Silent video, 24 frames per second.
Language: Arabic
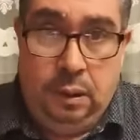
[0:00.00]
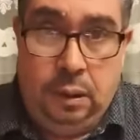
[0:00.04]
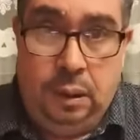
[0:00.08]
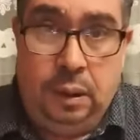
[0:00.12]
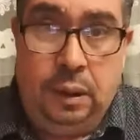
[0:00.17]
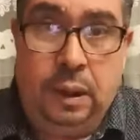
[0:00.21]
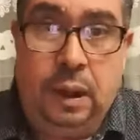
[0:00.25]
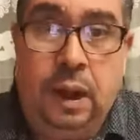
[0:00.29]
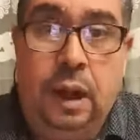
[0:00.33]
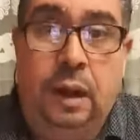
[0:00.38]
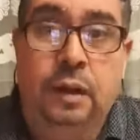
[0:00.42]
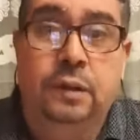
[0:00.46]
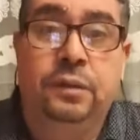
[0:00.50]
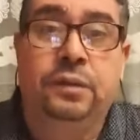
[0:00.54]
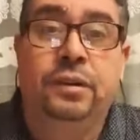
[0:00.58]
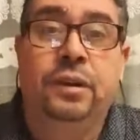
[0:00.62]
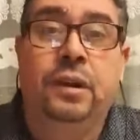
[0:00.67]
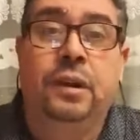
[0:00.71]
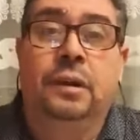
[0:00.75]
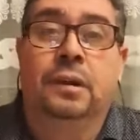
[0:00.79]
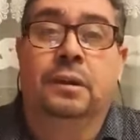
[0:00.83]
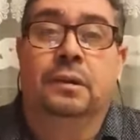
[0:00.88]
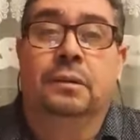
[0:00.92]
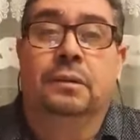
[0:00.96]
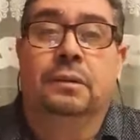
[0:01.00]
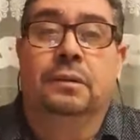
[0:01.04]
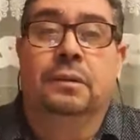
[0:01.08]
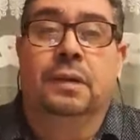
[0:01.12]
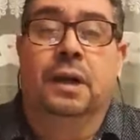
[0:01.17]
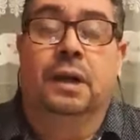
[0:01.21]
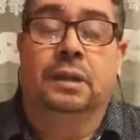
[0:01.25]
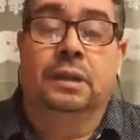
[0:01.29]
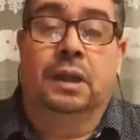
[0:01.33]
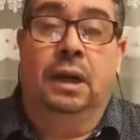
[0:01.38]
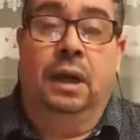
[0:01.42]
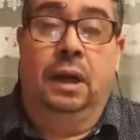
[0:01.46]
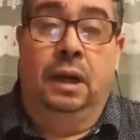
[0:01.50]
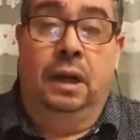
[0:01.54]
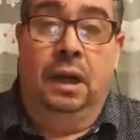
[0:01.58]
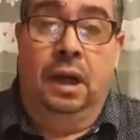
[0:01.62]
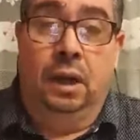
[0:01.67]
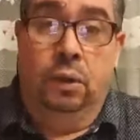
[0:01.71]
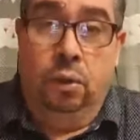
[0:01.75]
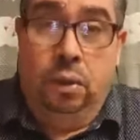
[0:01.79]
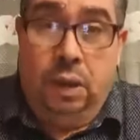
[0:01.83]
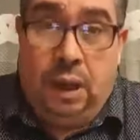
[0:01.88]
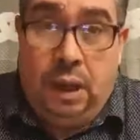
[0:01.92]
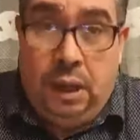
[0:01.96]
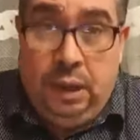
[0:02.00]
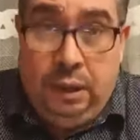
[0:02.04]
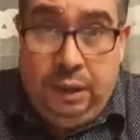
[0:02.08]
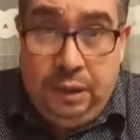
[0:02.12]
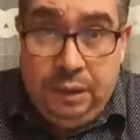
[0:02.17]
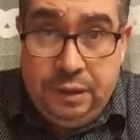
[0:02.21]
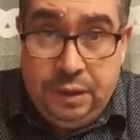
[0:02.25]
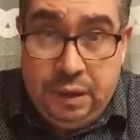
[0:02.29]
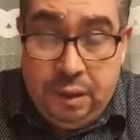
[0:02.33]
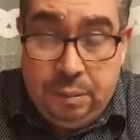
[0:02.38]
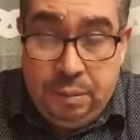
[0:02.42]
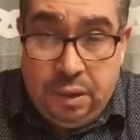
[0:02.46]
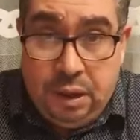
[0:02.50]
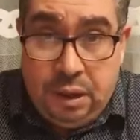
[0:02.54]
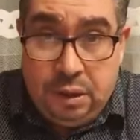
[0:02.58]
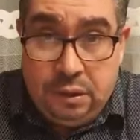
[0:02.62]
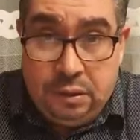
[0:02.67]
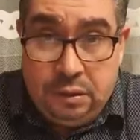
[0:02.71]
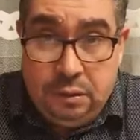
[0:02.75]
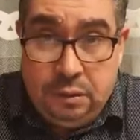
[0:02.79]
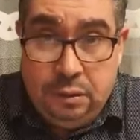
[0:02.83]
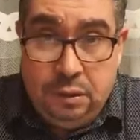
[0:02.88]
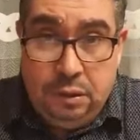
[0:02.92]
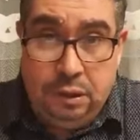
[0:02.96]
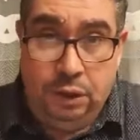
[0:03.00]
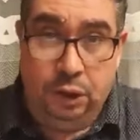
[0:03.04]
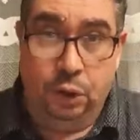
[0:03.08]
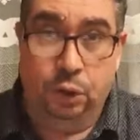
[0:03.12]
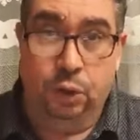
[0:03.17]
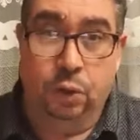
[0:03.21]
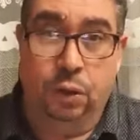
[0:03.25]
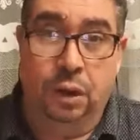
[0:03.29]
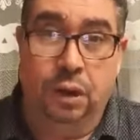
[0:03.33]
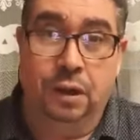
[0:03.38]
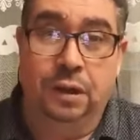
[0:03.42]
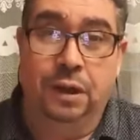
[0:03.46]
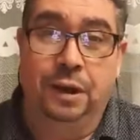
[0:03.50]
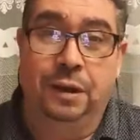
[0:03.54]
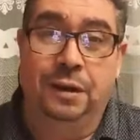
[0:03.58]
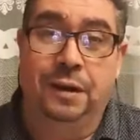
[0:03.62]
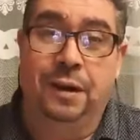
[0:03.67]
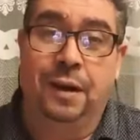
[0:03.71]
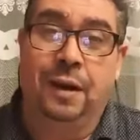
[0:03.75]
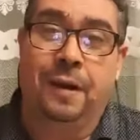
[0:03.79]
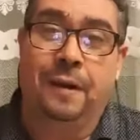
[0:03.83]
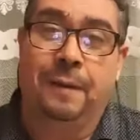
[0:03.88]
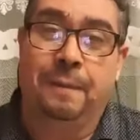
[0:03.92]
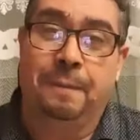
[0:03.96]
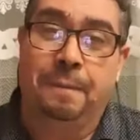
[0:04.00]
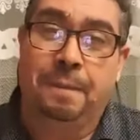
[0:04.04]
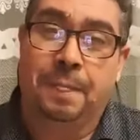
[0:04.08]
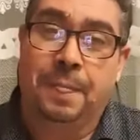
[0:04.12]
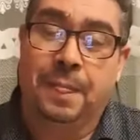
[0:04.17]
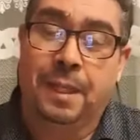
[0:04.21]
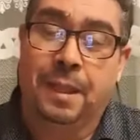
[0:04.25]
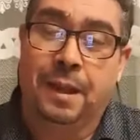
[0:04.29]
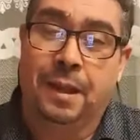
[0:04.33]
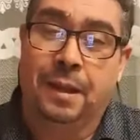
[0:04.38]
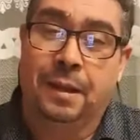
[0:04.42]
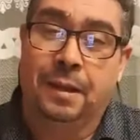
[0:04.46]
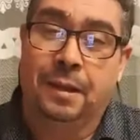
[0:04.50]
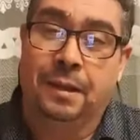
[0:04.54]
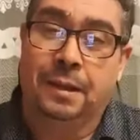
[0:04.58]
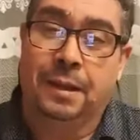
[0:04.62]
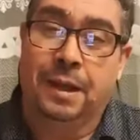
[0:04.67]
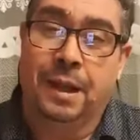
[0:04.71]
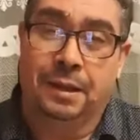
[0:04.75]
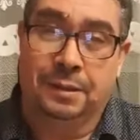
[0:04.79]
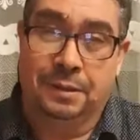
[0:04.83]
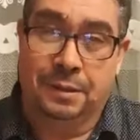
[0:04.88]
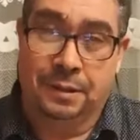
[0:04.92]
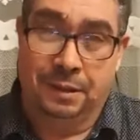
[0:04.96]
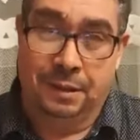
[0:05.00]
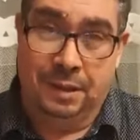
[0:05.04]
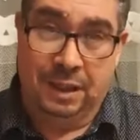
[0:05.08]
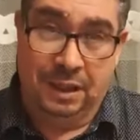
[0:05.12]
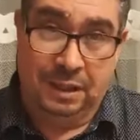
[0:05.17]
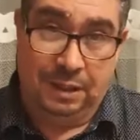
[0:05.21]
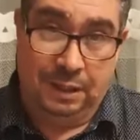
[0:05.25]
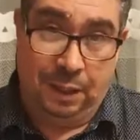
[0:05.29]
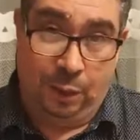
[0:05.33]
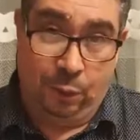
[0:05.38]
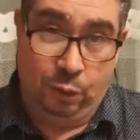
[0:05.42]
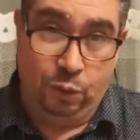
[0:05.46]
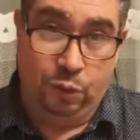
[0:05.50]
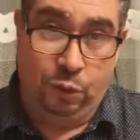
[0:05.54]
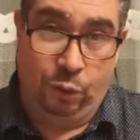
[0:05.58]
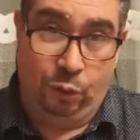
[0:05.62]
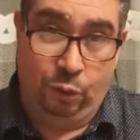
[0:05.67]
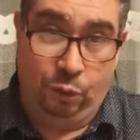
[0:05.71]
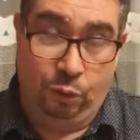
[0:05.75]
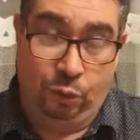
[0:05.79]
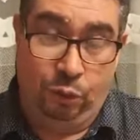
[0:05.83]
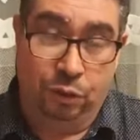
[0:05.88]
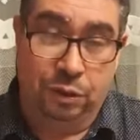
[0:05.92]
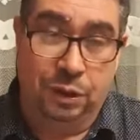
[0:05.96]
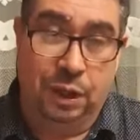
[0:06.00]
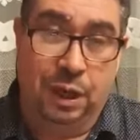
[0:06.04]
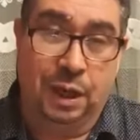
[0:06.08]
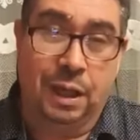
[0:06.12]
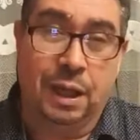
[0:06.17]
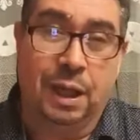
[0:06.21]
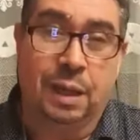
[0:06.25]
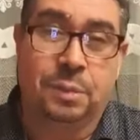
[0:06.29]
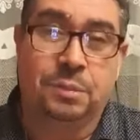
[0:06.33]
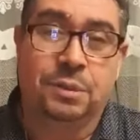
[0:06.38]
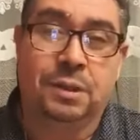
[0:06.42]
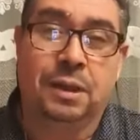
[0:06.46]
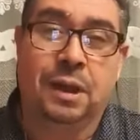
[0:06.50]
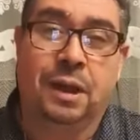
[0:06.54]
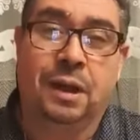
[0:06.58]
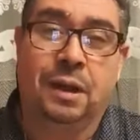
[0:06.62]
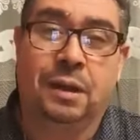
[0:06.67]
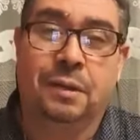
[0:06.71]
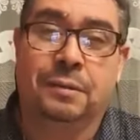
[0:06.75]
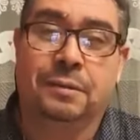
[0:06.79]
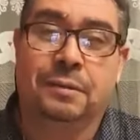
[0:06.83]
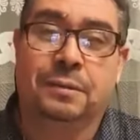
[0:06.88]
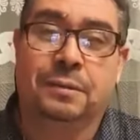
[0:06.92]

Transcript: خايفين خطر عليه دوك راه حسابات يقول لك حنا كانت الناس تحوس على العهد الخامسة